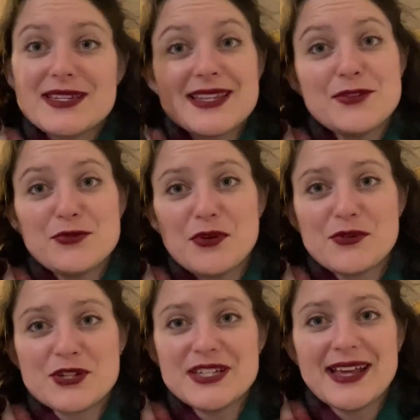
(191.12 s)
cette
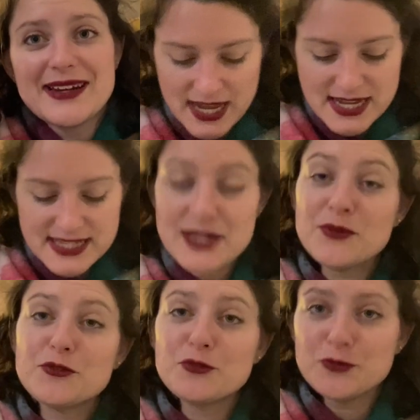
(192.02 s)
duologie d'elle. C'est
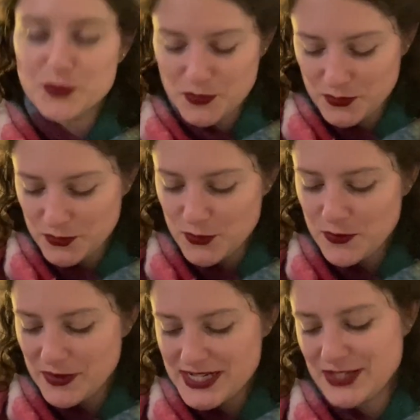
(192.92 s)
donc tout pour mon
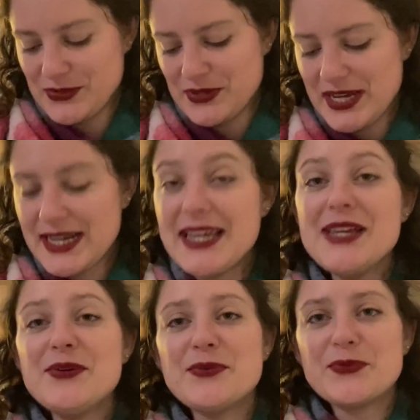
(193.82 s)
menu Magie de Noël
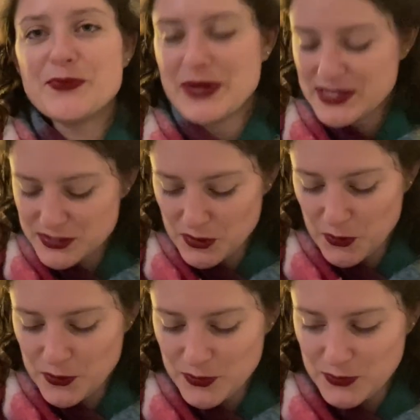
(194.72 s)
et on passe
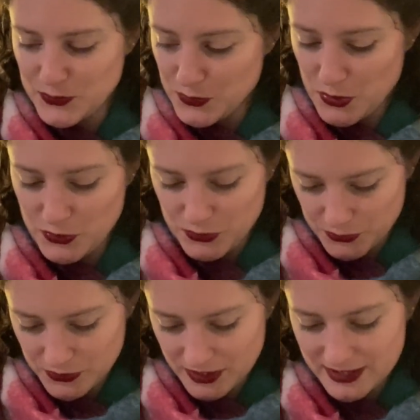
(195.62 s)
au menu
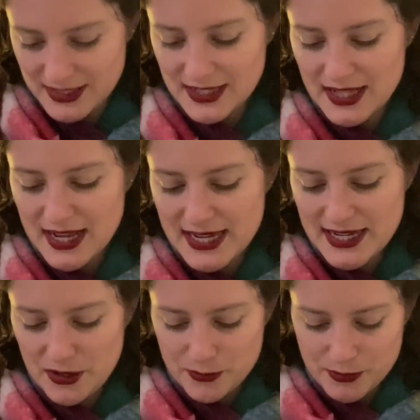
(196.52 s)
Yule.
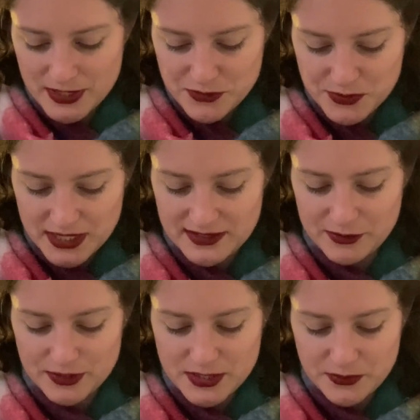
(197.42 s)
Et en première
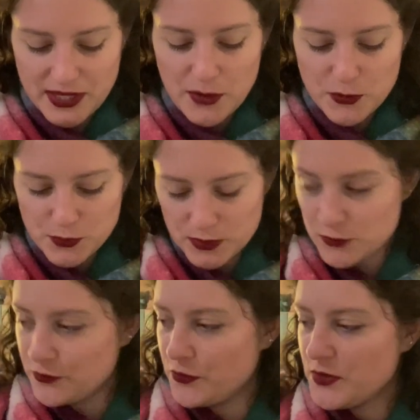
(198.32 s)
sous-catégorie, on a Au coin
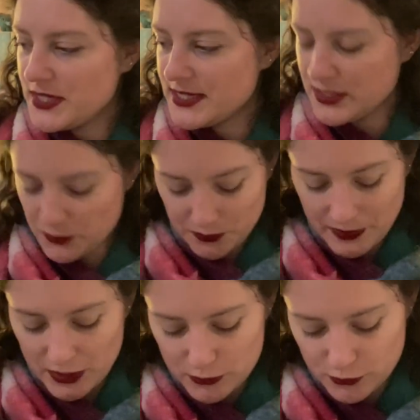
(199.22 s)
du feu. Ici, on
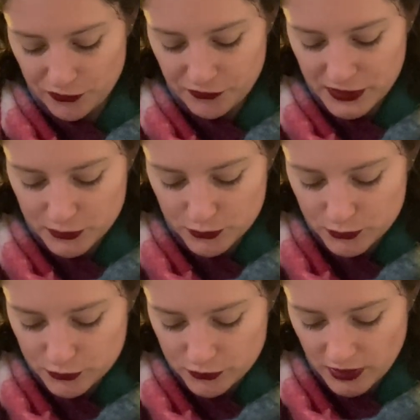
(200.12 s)
parle de Feel
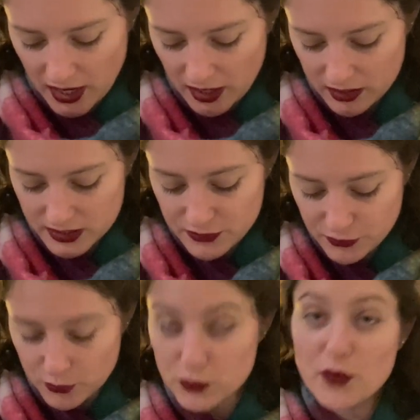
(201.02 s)
Good, d'un
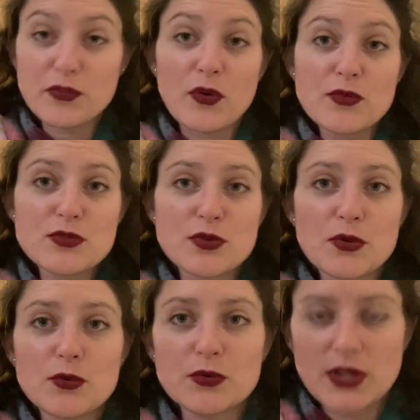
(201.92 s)
livre d'enfance
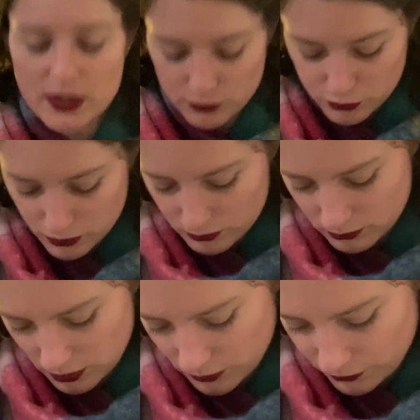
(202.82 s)
euh, qu'on a lu
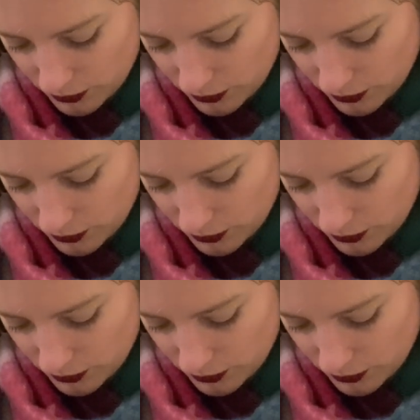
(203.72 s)
enfant